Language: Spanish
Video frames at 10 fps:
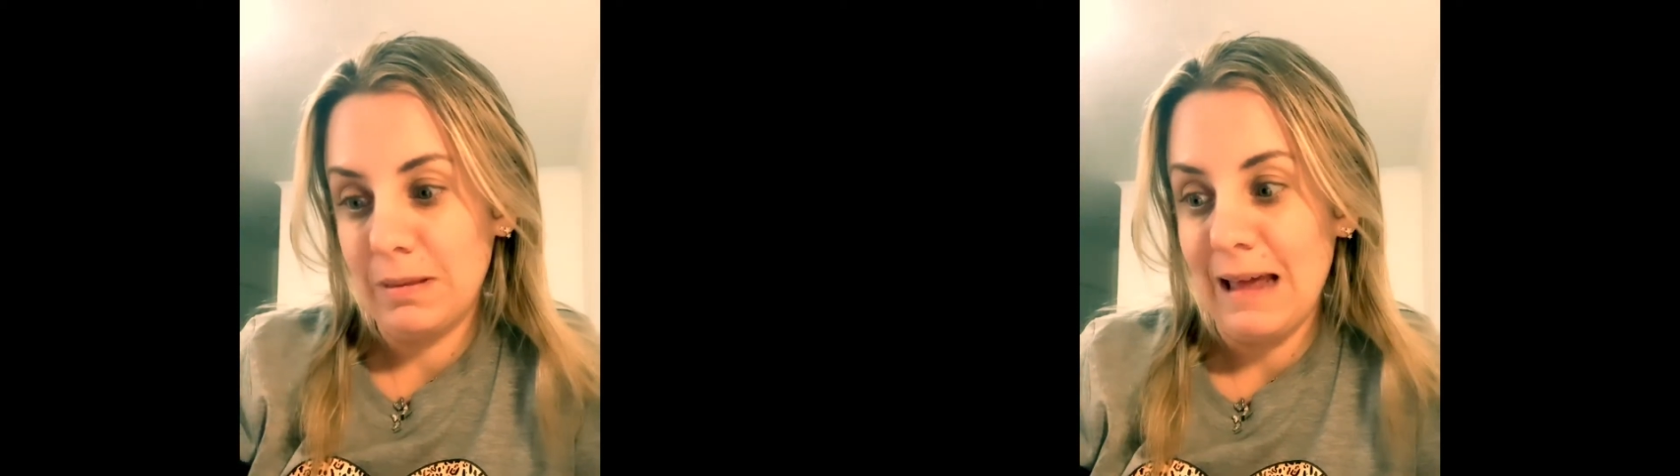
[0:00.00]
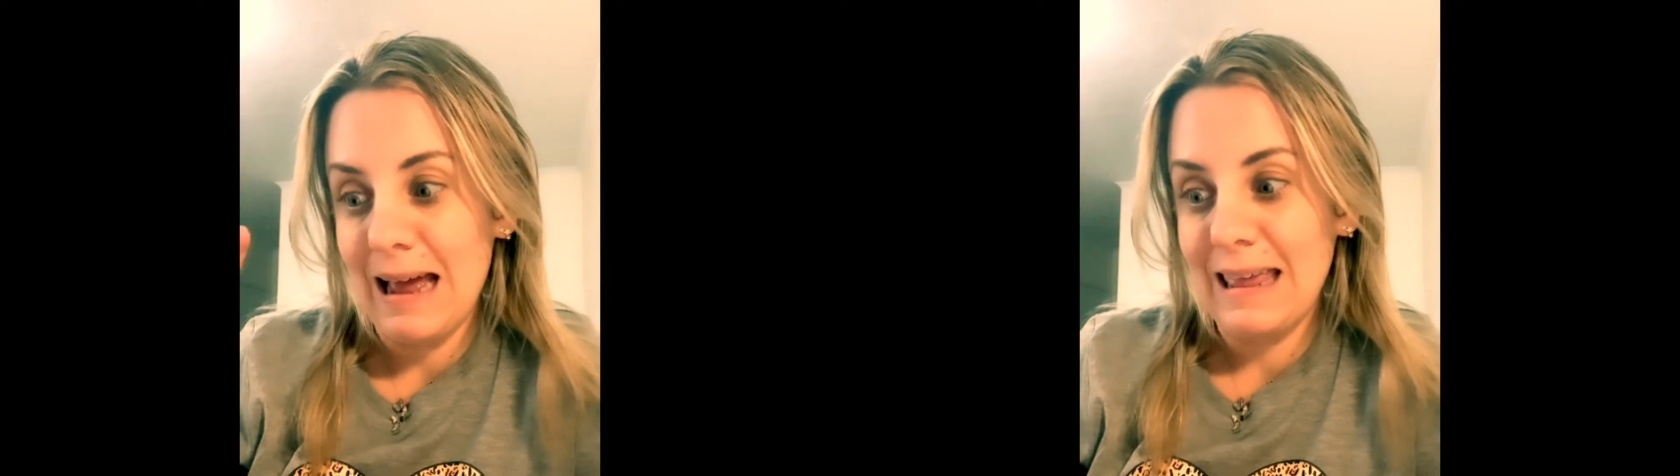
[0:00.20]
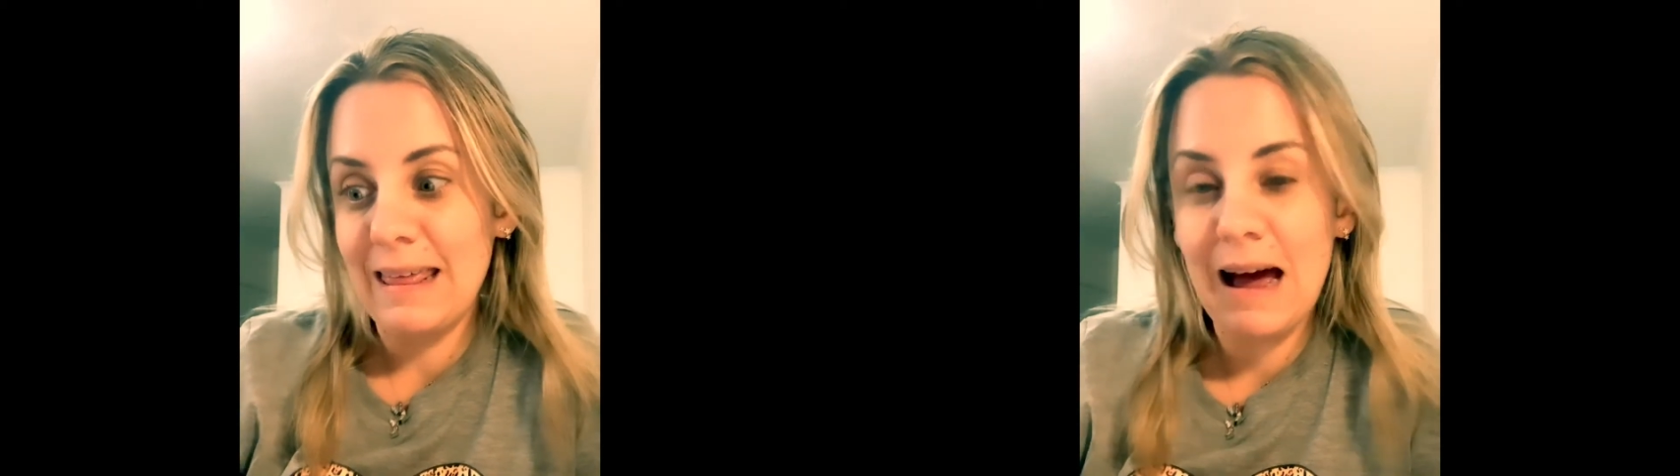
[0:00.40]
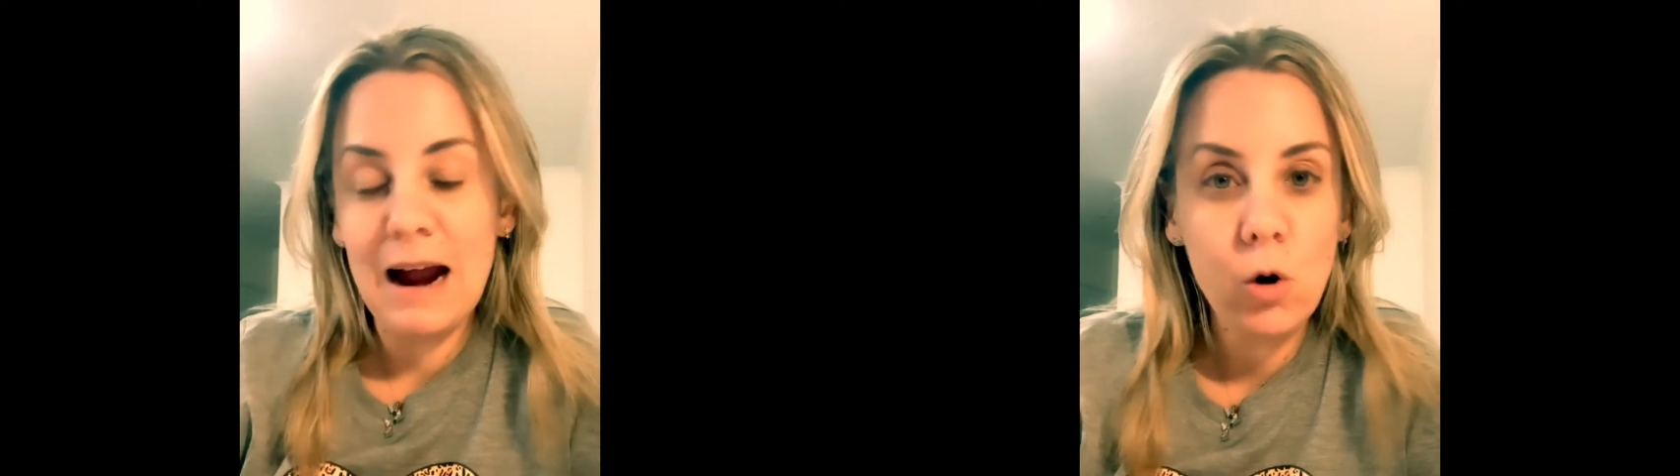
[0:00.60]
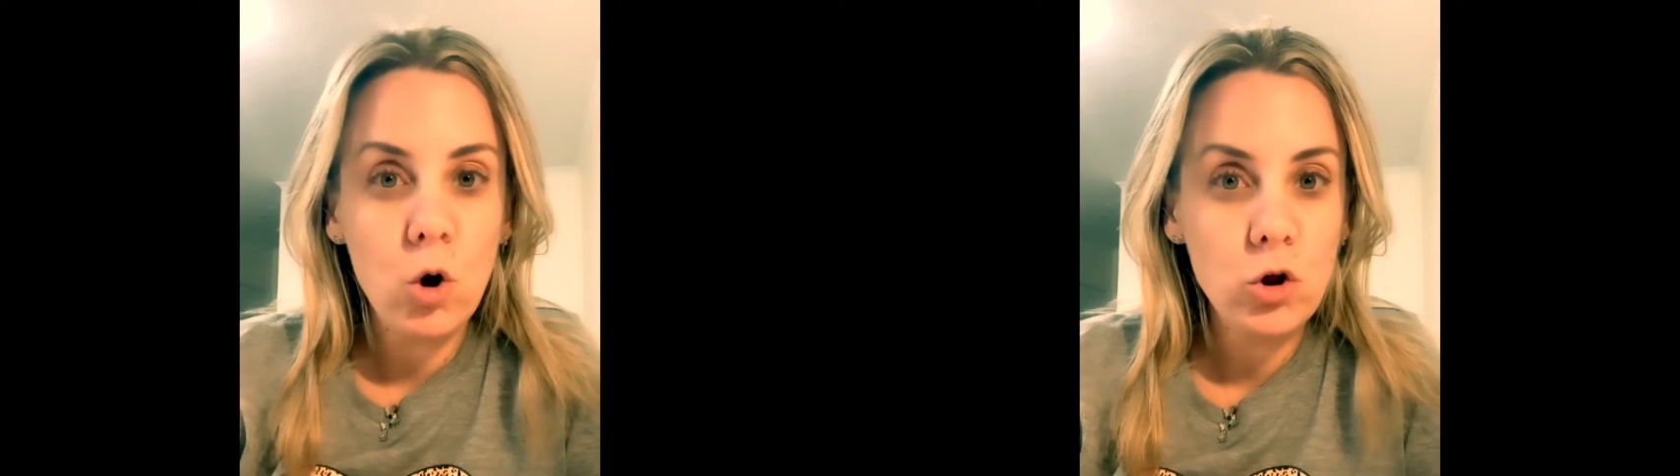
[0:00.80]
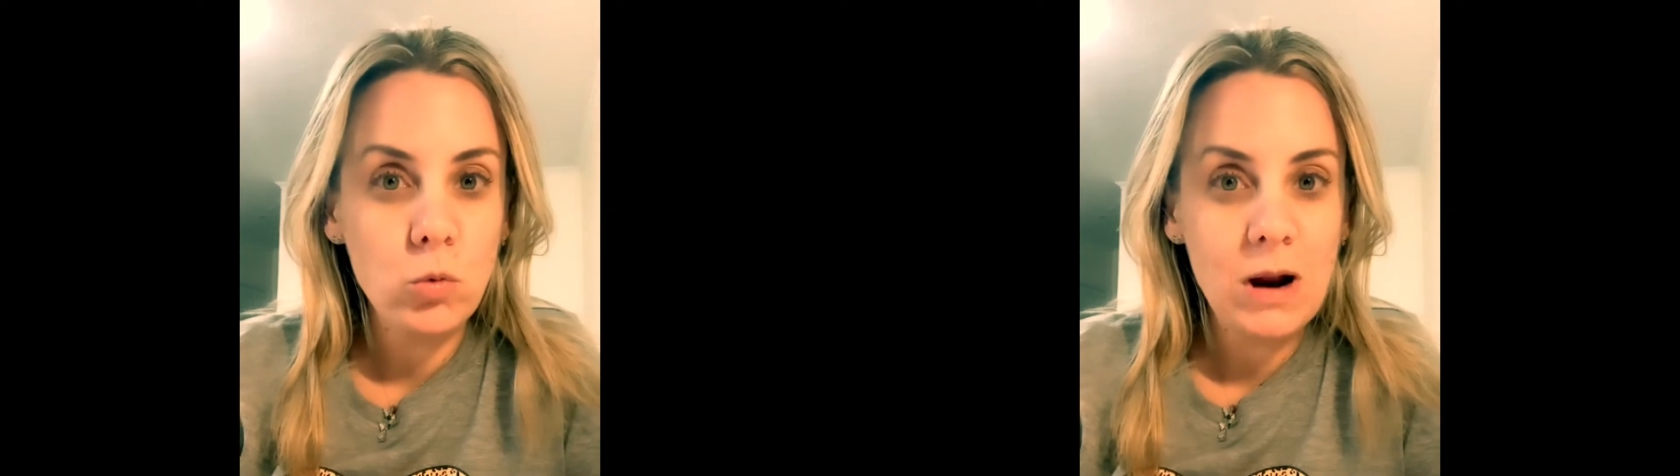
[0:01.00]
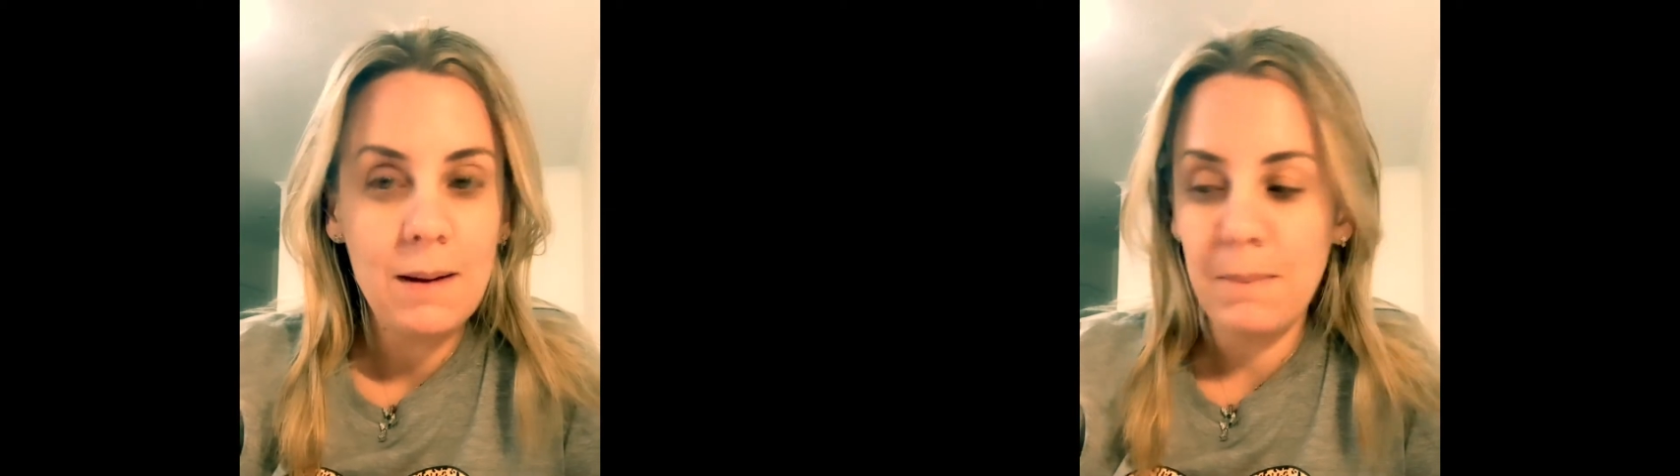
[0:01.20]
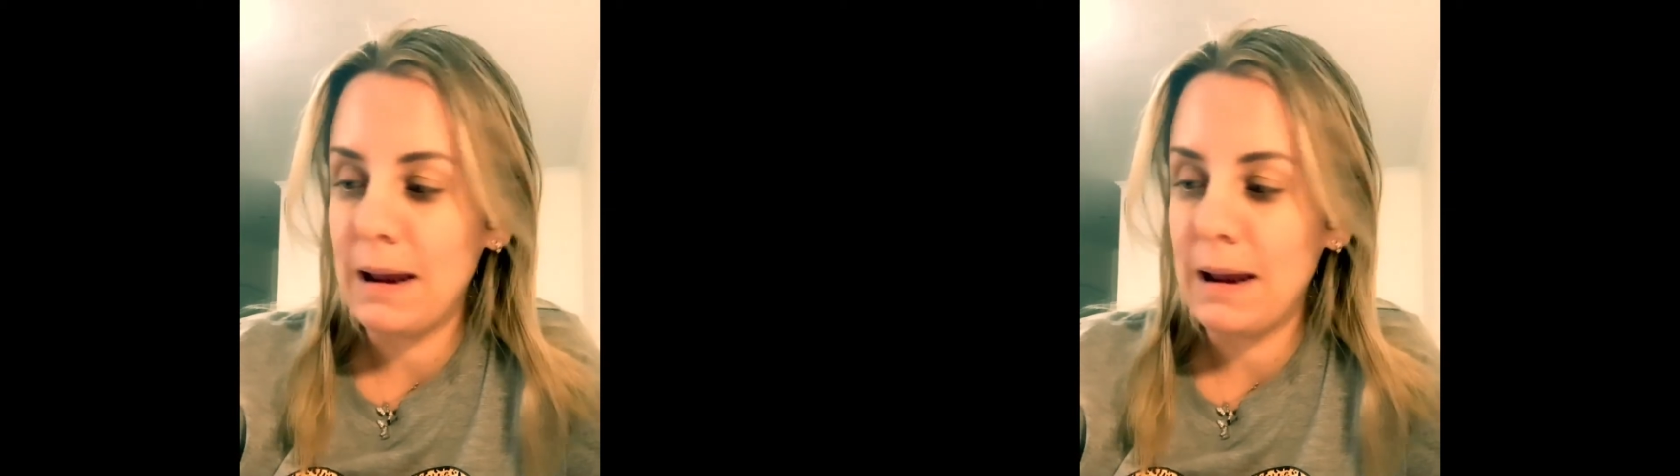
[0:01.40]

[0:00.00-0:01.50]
hay que dejar hoy una,